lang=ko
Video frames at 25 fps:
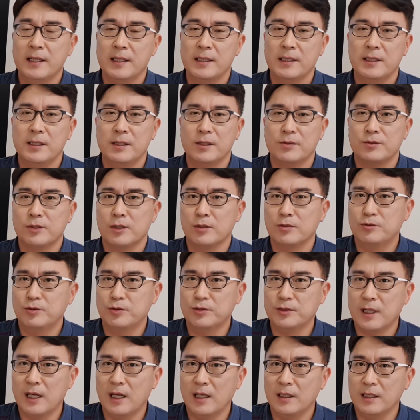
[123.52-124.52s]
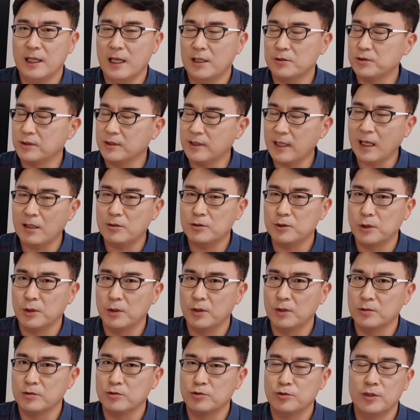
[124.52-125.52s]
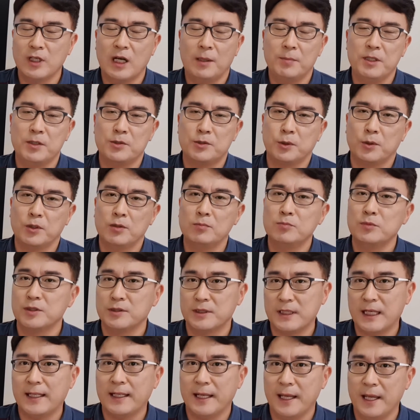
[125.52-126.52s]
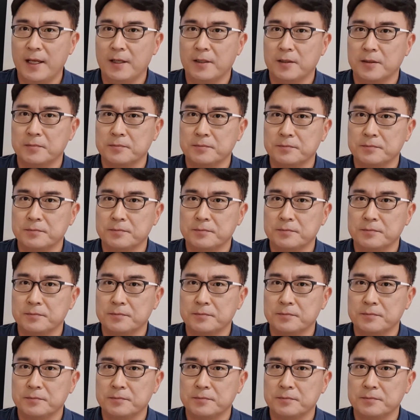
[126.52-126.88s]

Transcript: 이어서 구사하기 아주 딱 좋은 궁합이 좋은 문장이에요.